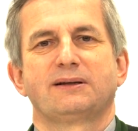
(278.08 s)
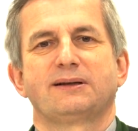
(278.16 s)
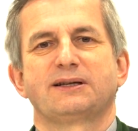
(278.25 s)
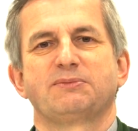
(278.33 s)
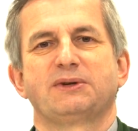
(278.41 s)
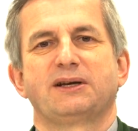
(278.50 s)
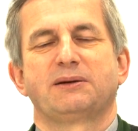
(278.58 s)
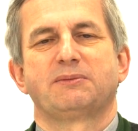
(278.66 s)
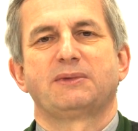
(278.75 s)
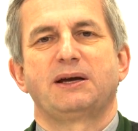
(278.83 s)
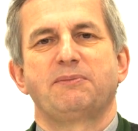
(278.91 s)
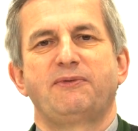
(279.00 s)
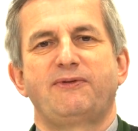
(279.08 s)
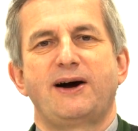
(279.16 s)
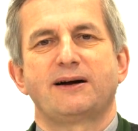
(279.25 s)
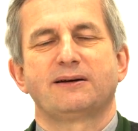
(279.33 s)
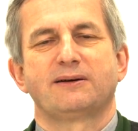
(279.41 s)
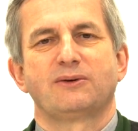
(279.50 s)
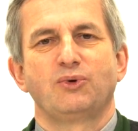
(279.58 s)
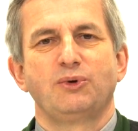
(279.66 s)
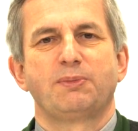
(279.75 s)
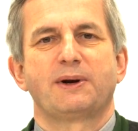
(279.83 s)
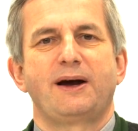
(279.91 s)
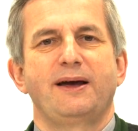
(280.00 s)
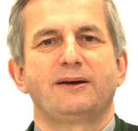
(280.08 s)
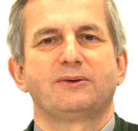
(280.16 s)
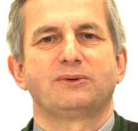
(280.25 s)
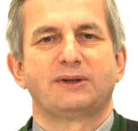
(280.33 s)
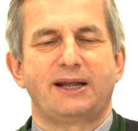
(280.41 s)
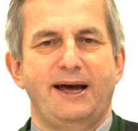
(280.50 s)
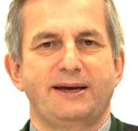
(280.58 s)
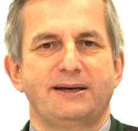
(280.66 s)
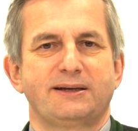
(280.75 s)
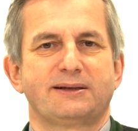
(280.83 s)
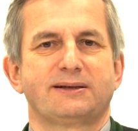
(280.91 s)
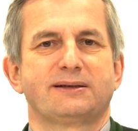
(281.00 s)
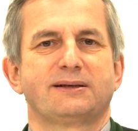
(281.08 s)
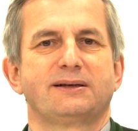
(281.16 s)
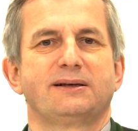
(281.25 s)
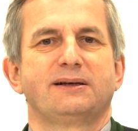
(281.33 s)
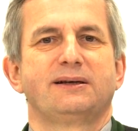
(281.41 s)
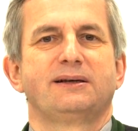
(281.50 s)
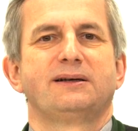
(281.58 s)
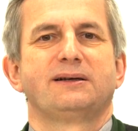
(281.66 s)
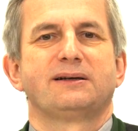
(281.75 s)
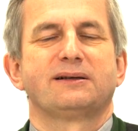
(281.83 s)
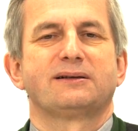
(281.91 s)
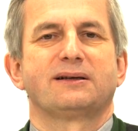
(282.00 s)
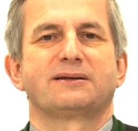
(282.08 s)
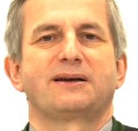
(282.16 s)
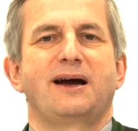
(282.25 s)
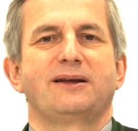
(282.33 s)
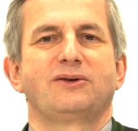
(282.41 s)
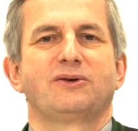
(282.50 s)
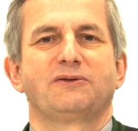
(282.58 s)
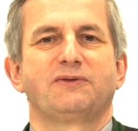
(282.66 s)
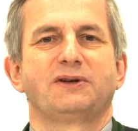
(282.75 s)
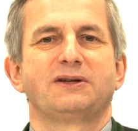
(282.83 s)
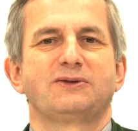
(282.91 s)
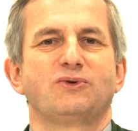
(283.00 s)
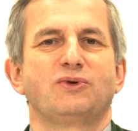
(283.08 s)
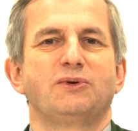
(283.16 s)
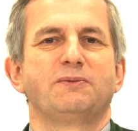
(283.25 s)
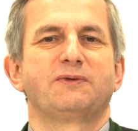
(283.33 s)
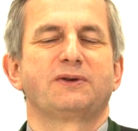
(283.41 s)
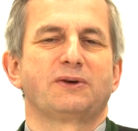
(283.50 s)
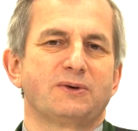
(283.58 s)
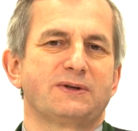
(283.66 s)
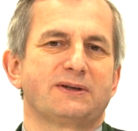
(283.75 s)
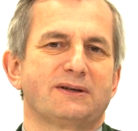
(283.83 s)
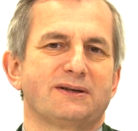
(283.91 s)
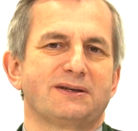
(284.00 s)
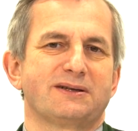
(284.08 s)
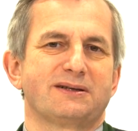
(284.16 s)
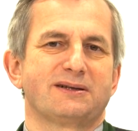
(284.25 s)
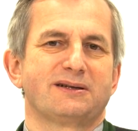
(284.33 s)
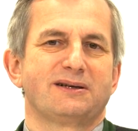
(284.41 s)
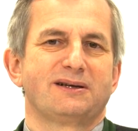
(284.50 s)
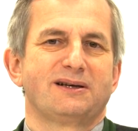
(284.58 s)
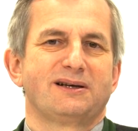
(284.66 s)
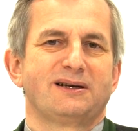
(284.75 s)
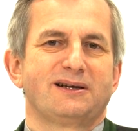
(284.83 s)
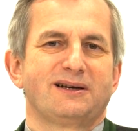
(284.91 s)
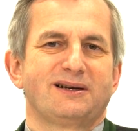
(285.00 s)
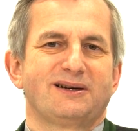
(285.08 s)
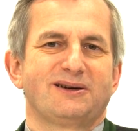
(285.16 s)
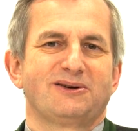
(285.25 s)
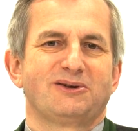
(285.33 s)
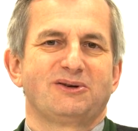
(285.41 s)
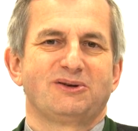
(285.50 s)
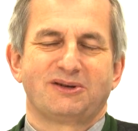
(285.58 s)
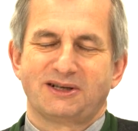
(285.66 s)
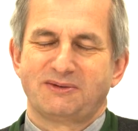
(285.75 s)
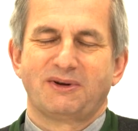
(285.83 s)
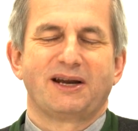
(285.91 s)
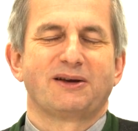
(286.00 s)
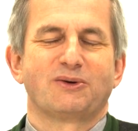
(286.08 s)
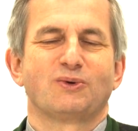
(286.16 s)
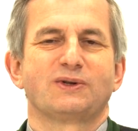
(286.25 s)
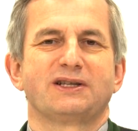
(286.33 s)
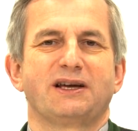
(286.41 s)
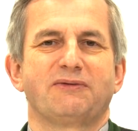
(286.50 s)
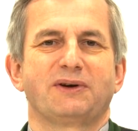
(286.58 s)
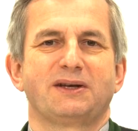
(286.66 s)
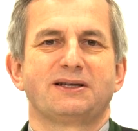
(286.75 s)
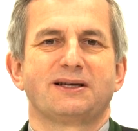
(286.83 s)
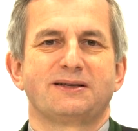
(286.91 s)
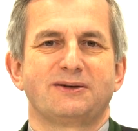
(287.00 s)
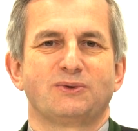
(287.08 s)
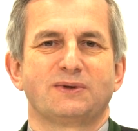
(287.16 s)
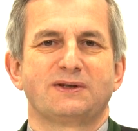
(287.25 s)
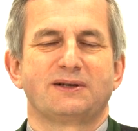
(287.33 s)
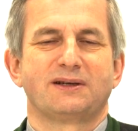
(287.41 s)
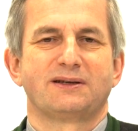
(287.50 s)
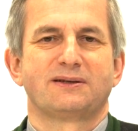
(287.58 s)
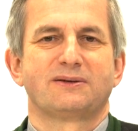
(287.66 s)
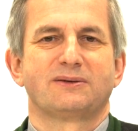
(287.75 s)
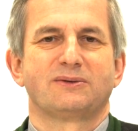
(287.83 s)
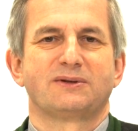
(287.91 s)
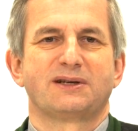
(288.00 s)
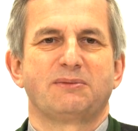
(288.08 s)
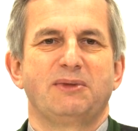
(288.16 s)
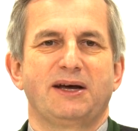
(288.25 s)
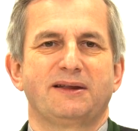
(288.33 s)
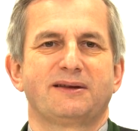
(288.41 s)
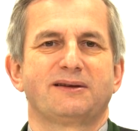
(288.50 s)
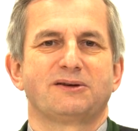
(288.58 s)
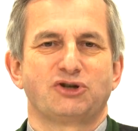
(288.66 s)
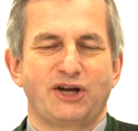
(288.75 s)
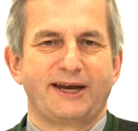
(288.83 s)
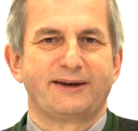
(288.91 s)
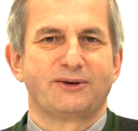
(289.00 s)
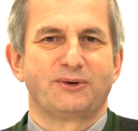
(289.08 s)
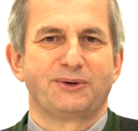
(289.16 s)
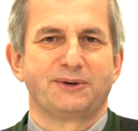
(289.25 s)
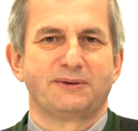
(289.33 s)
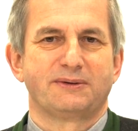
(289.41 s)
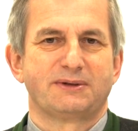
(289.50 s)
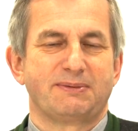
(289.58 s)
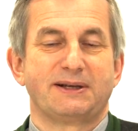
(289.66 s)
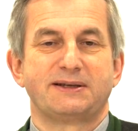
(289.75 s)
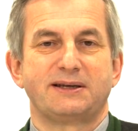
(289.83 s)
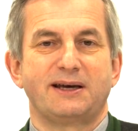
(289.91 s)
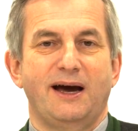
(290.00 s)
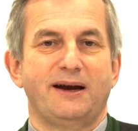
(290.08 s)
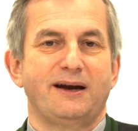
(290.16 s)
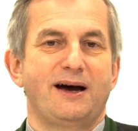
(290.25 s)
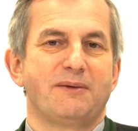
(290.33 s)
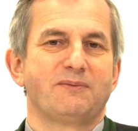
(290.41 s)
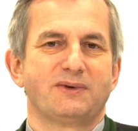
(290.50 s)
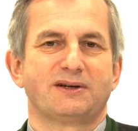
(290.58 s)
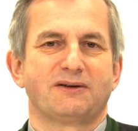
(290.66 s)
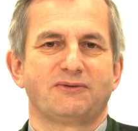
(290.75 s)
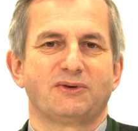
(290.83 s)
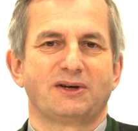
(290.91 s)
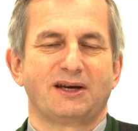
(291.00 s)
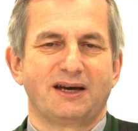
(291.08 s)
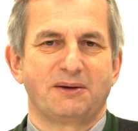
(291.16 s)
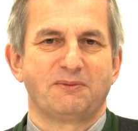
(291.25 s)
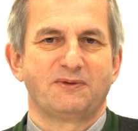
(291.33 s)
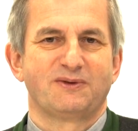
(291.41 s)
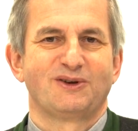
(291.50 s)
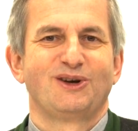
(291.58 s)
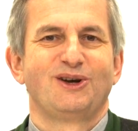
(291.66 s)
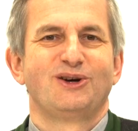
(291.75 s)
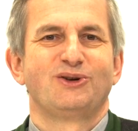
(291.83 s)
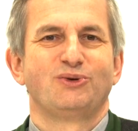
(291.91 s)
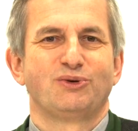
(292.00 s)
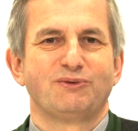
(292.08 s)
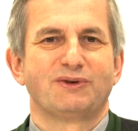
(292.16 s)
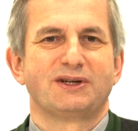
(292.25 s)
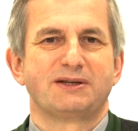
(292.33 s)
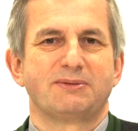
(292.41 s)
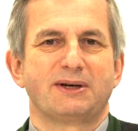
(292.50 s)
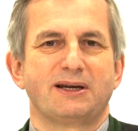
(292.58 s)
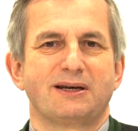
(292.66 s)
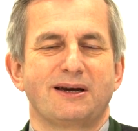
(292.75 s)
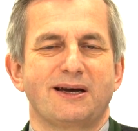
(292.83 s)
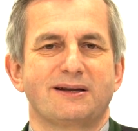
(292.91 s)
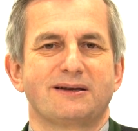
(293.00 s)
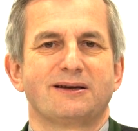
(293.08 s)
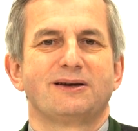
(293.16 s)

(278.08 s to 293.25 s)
dass mit einem Empfang überall und leicht das Radio für die Zukunft gerüstet ist und dass wir einen großen Evangelisationsdienst unserem Land schenken können. 20 Jahre haben wir dafür gekämpft, nun wird es Wirklichkeit.